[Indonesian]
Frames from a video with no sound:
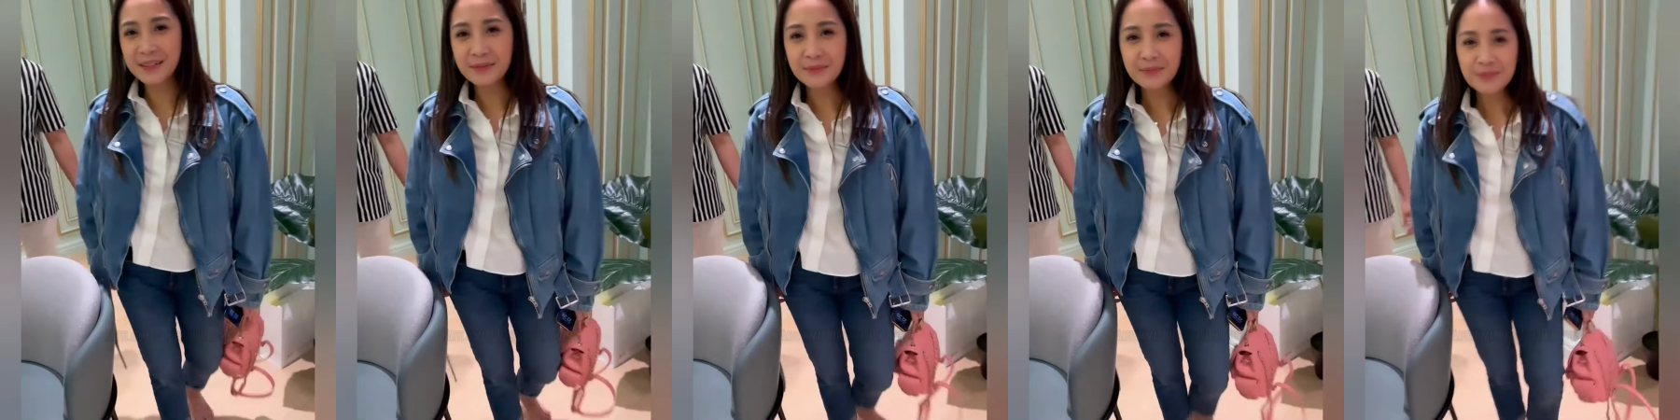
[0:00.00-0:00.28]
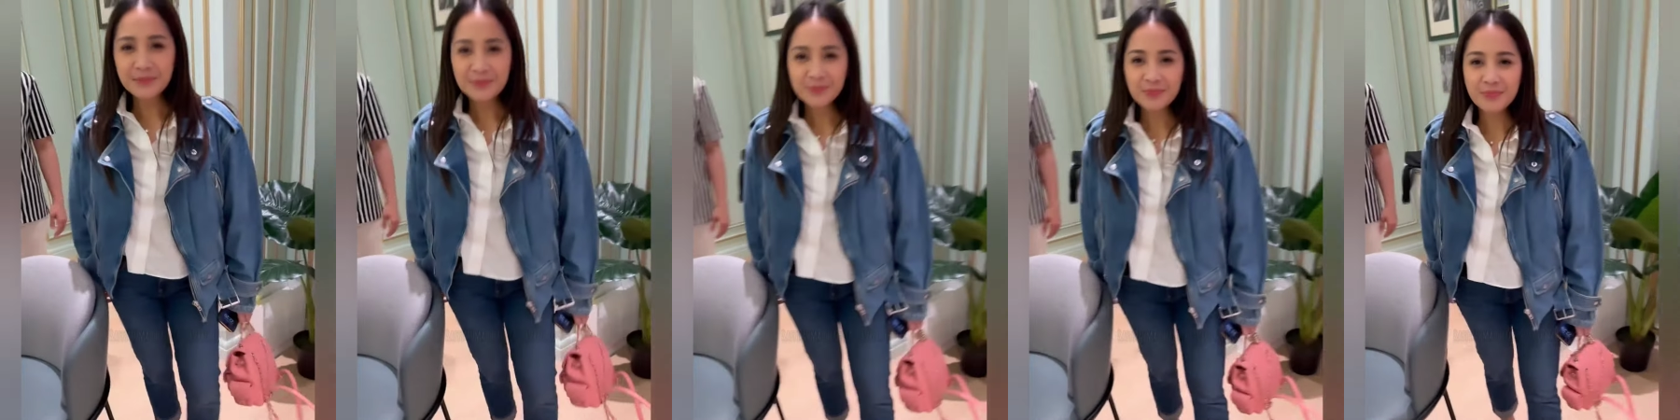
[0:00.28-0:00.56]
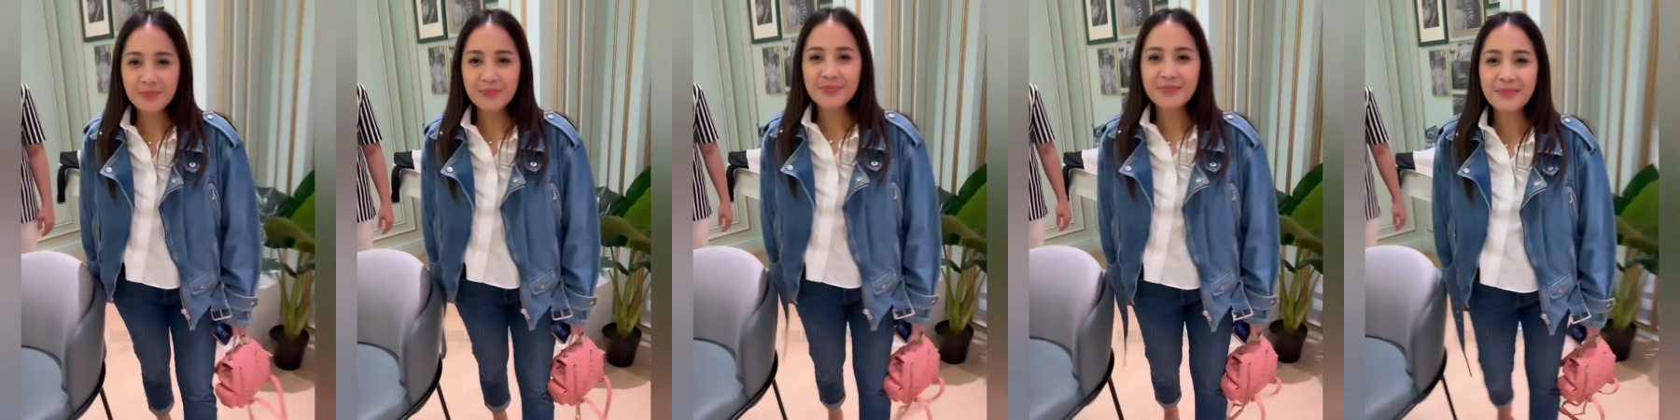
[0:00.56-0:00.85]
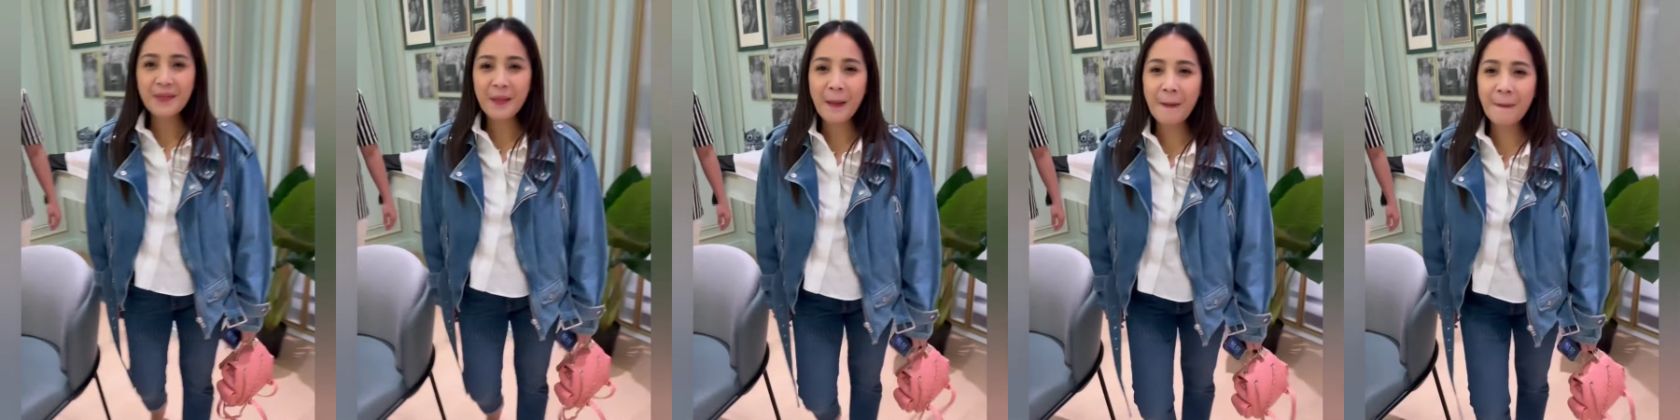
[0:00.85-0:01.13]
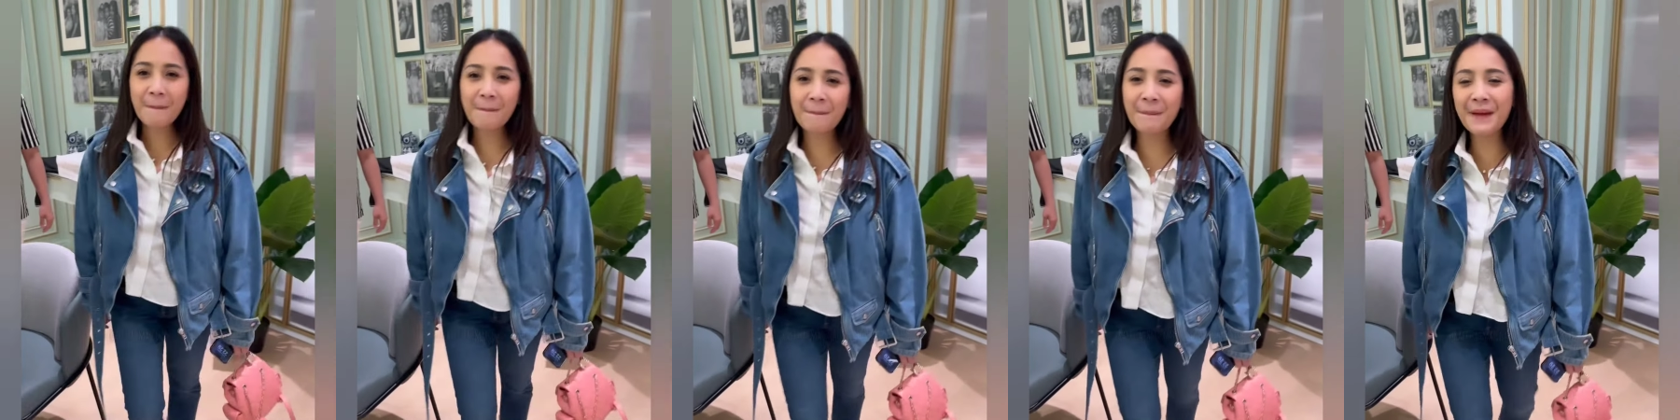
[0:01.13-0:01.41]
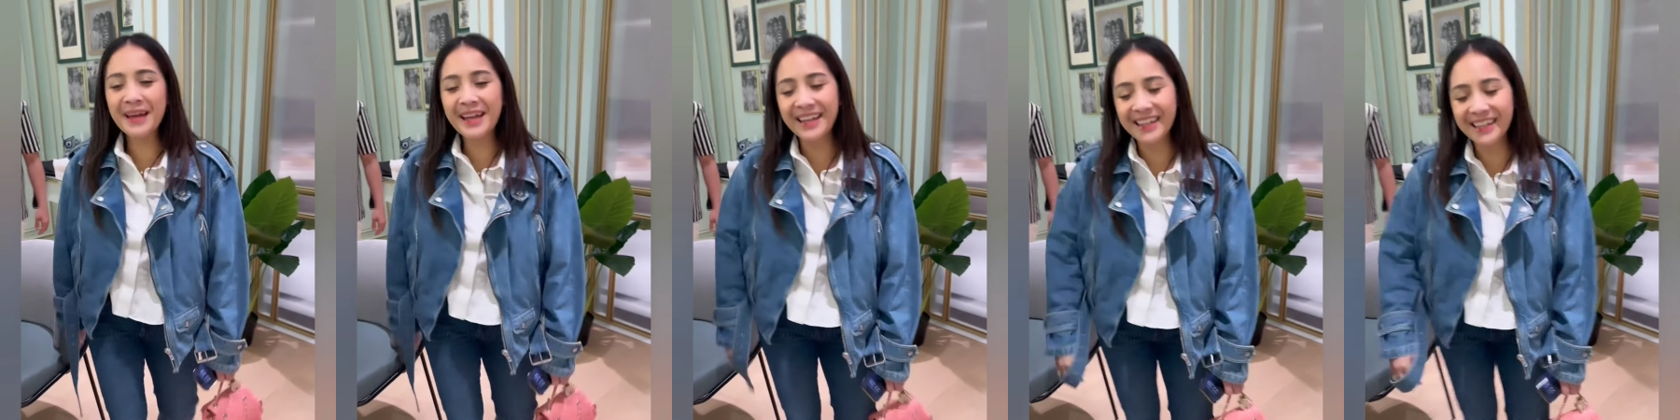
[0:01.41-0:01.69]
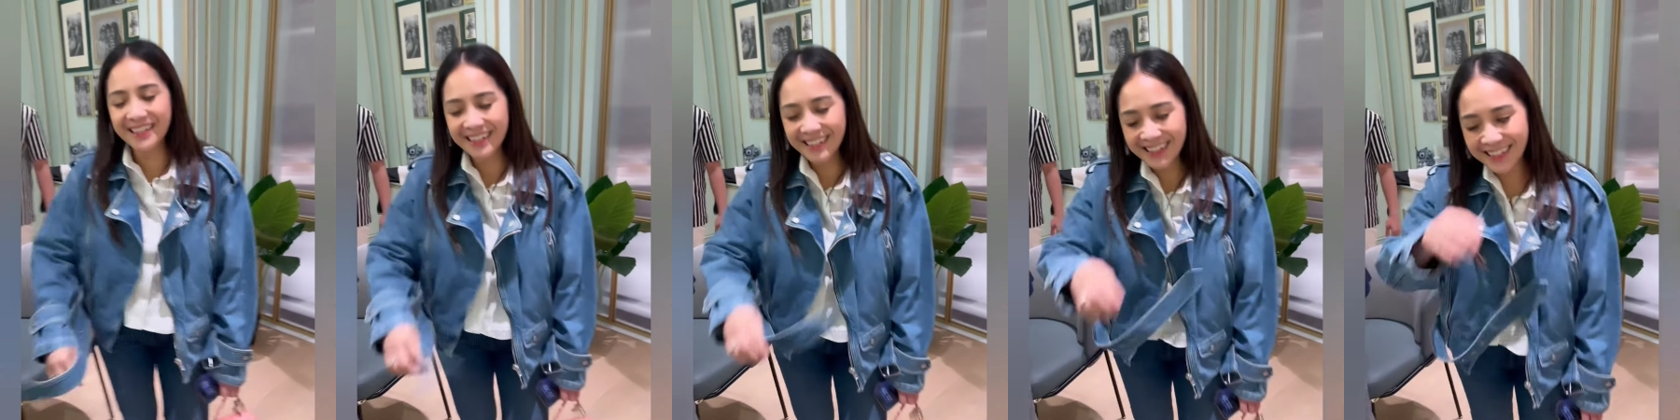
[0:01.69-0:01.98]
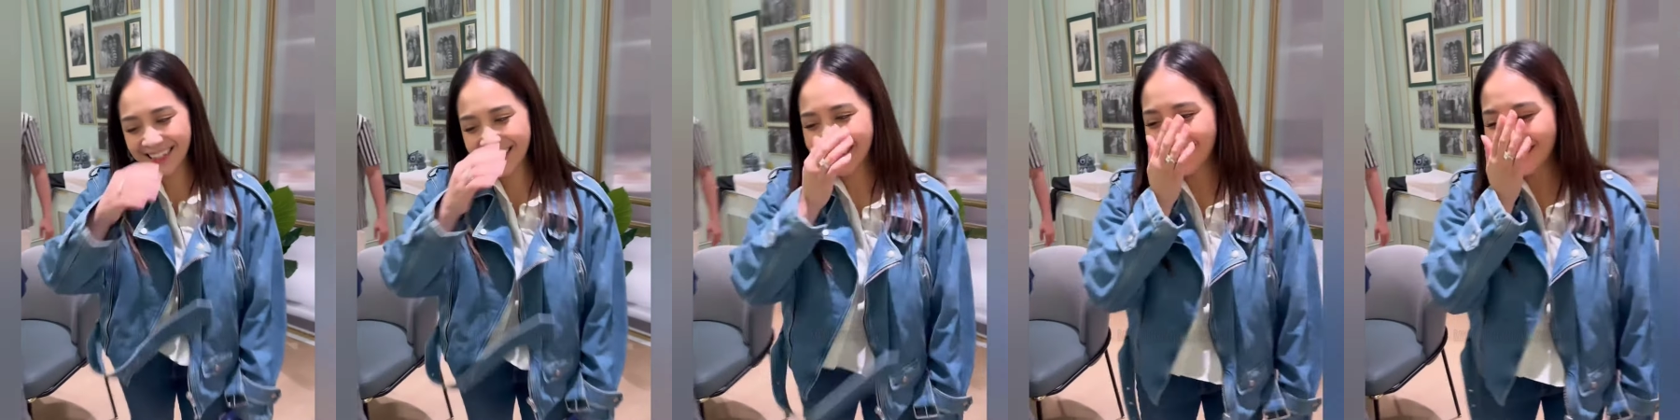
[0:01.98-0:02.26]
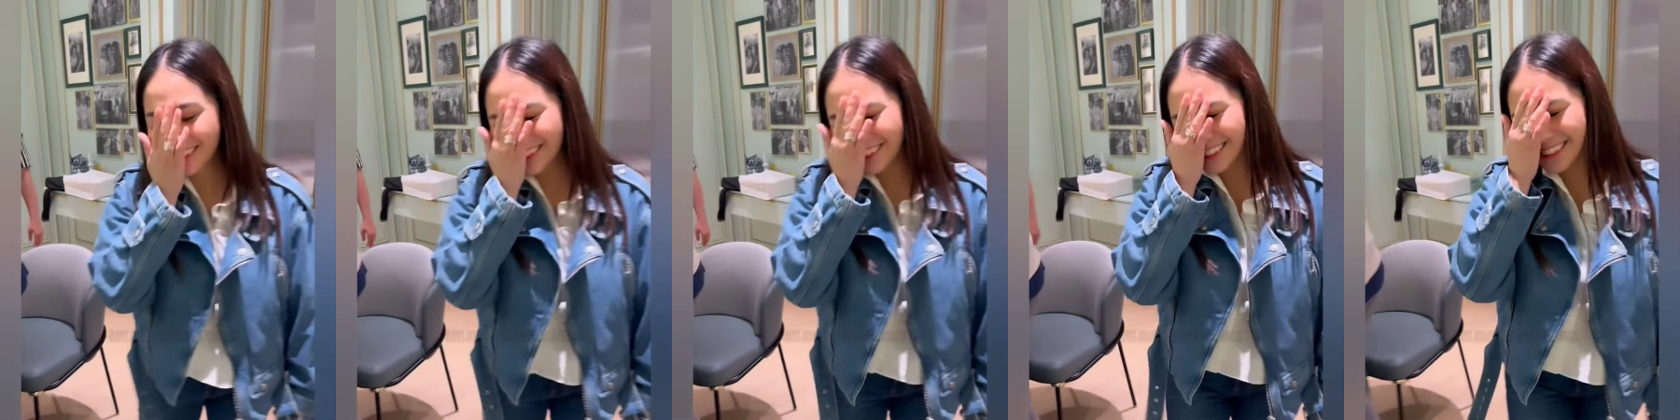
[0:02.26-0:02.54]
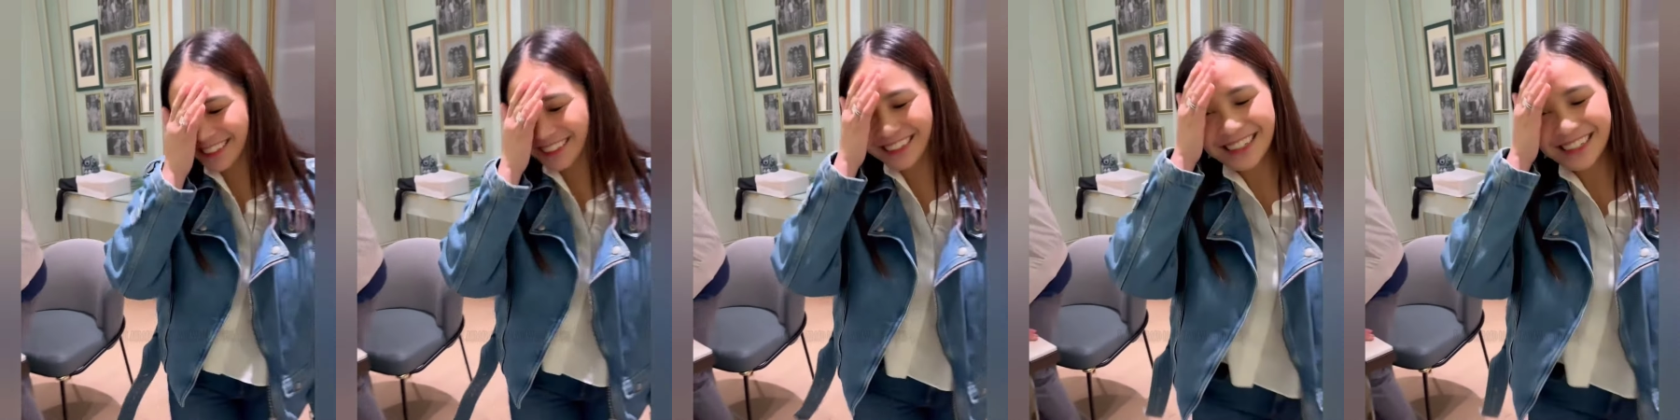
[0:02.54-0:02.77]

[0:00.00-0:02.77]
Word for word: Sayang, kamu ada project apa sih sebenarnya?